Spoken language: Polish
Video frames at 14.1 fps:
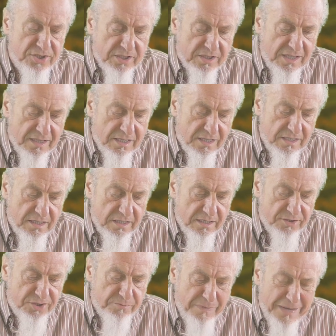czy, ten,
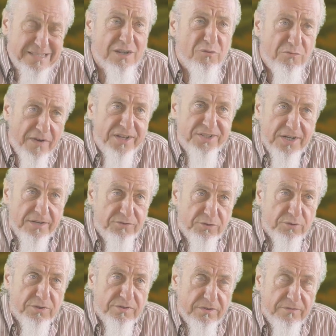czy pan zauważa
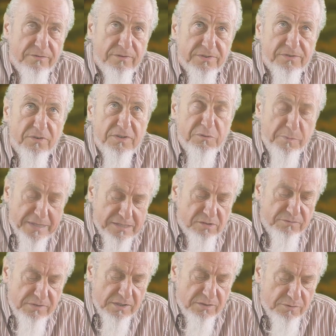wśród swoich
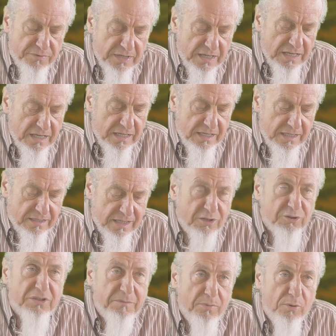współpracowników
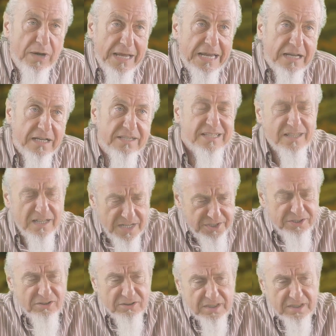tego typu lęk, niezależny